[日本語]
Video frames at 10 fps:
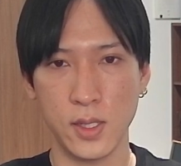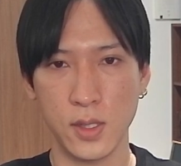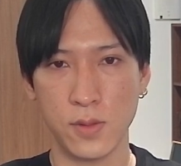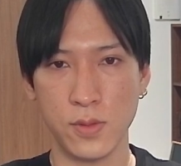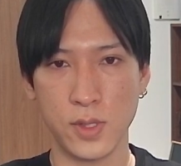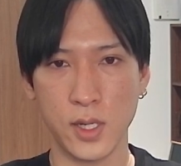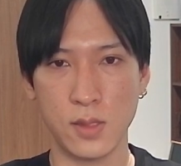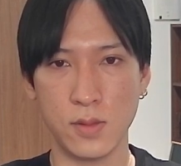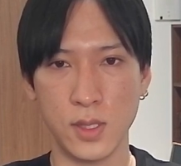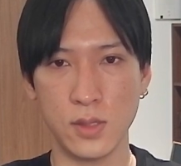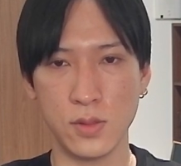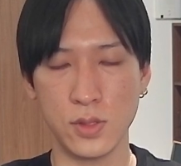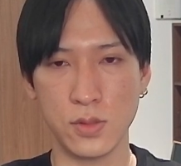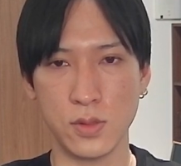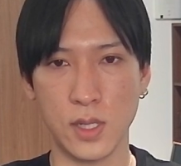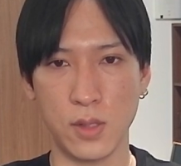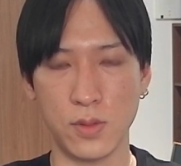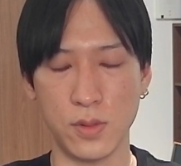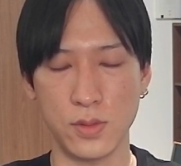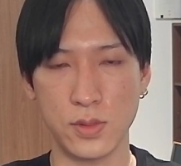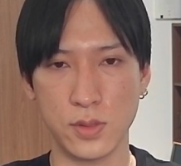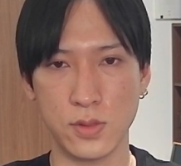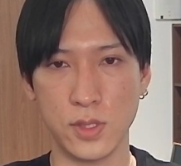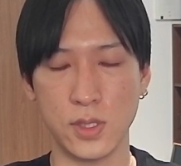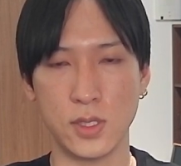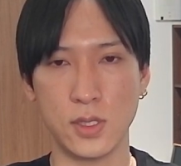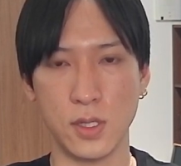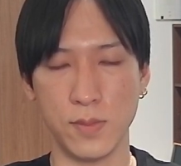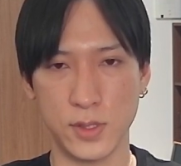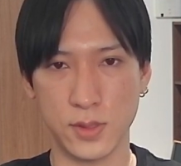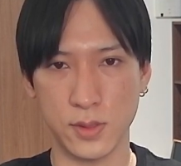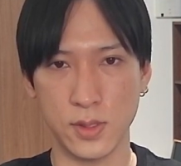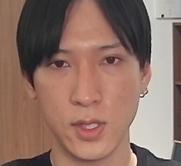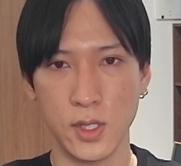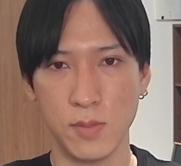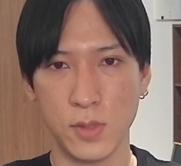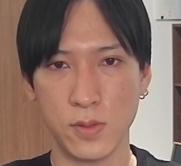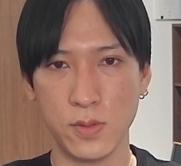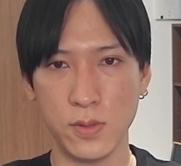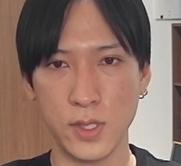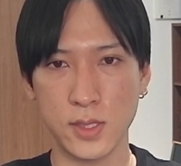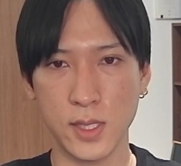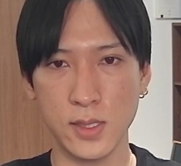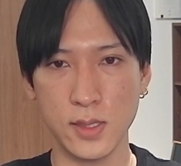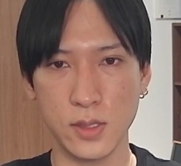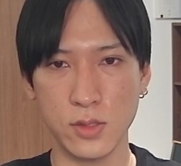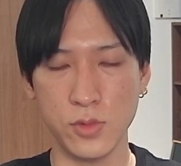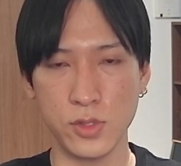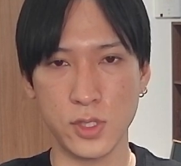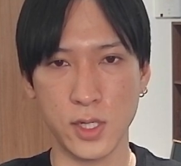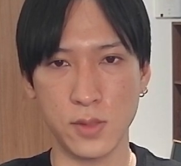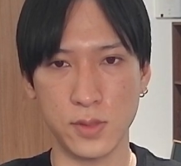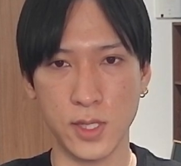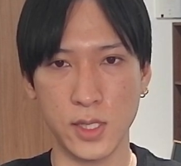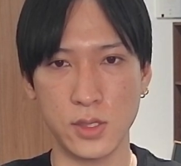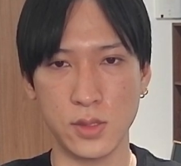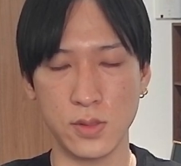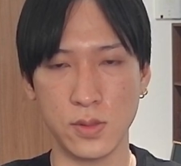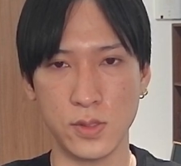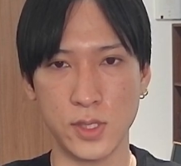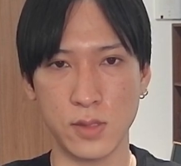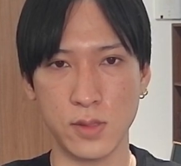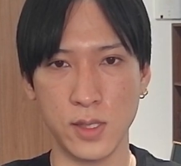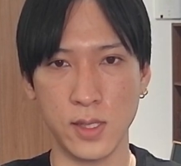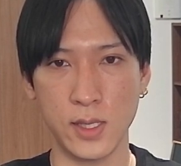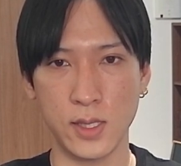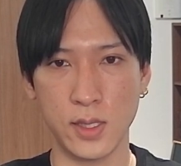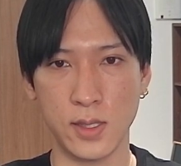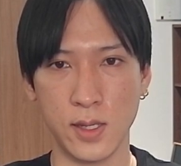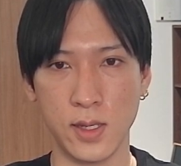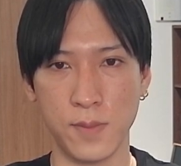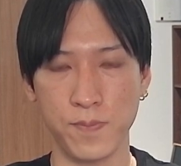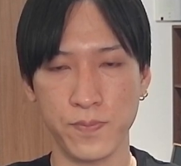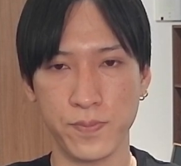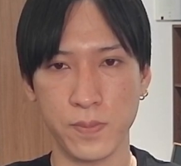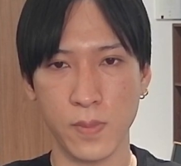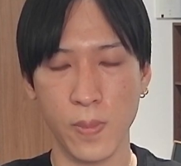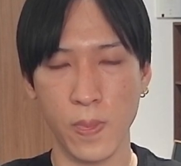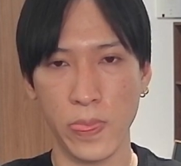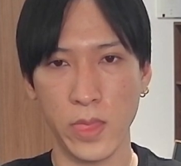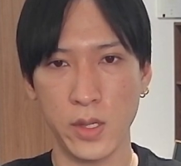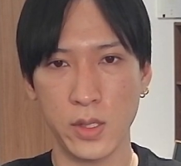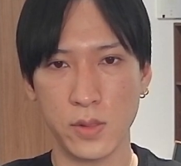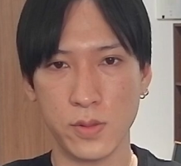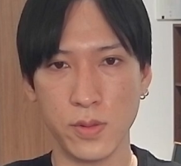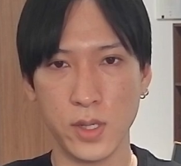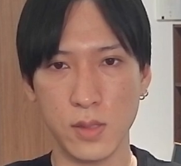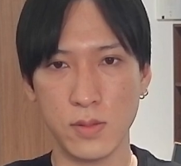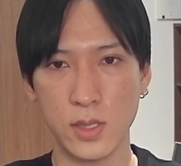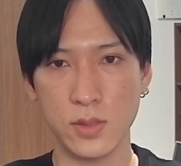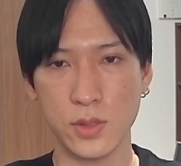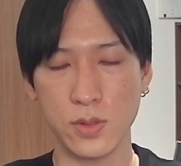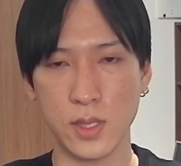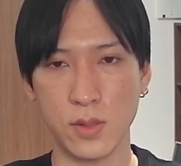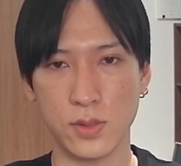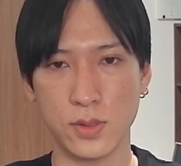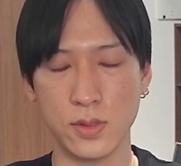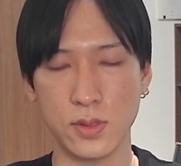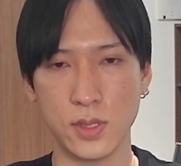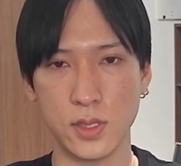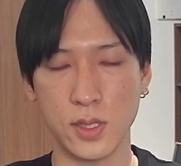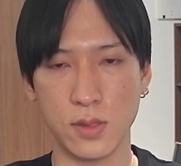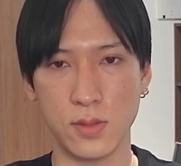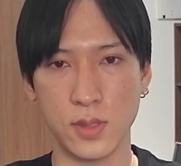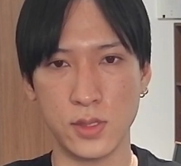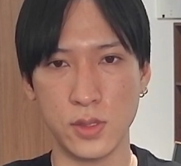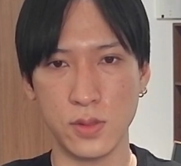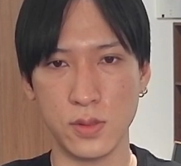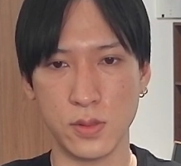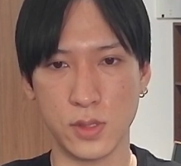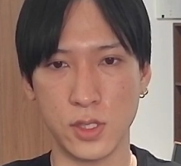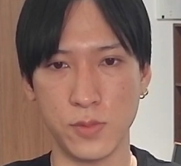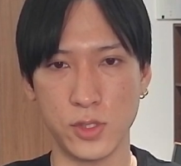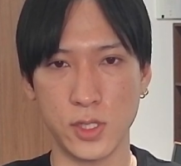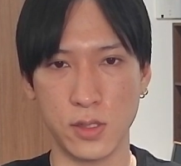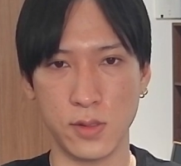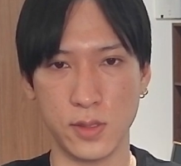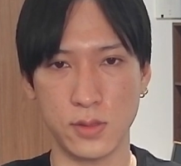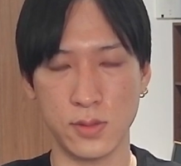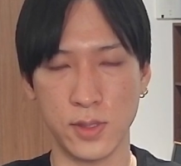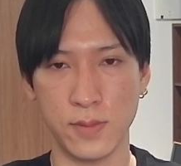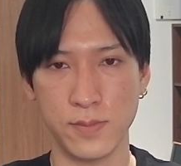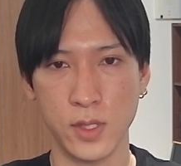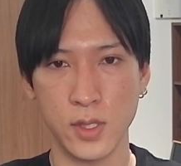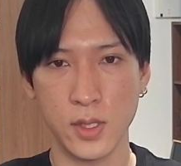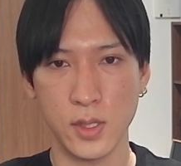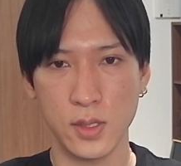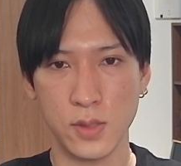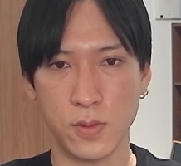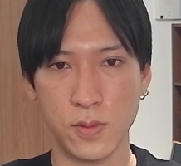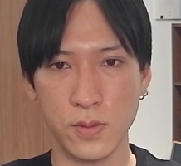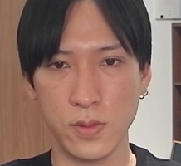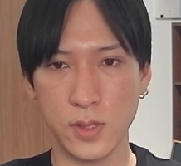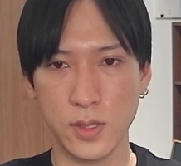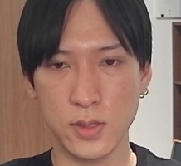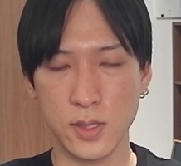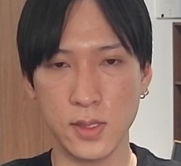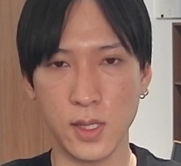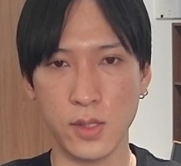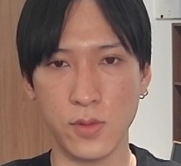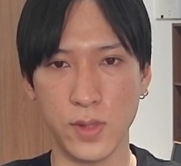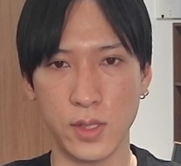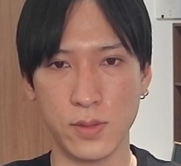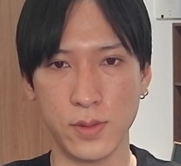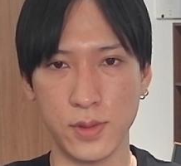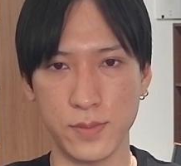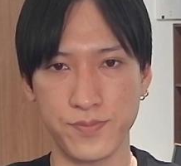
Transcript: このヘッドショルダーを作りに来ています。まあ、このね、三角持ち合いの最終到着点あたりで、このヘッドショルダーを作ってきてるんで、ちょっと気持ち悪いですよね。で、ここの点線ラインを割ると、